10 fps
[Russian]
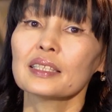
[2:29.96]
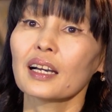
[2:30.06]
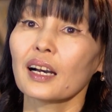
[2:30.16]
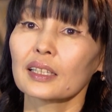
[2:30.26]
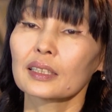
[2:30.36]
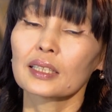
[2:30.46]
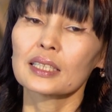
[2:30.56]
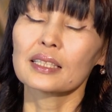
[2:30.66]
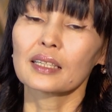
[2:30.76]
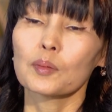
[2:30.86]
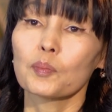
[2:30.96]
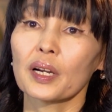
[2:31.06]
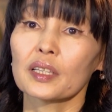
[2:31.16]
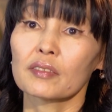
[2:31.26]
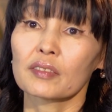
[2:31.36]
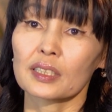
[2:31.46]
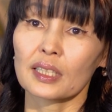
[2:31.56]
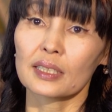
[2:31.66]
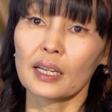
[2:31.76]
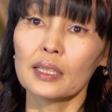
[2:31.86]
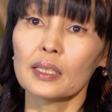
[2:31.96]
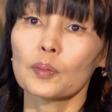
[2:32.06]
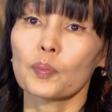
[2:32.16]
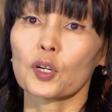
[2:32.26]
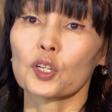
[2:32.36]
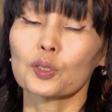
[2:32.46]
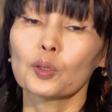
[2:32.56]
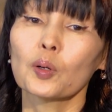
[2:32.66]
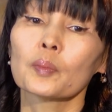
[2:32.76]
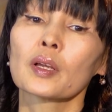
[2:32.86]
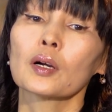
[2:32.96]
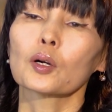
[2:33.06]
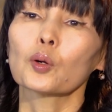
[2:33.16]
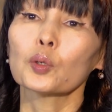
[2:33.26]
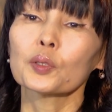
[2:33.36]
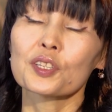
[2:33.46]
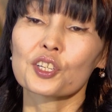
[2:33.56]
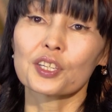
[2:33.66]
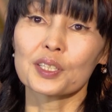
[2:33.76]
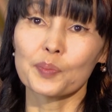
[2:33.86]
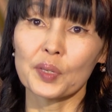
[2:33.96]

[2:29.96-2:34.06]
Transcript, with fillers: дня открытия компании в Казахстане прошло год и шесть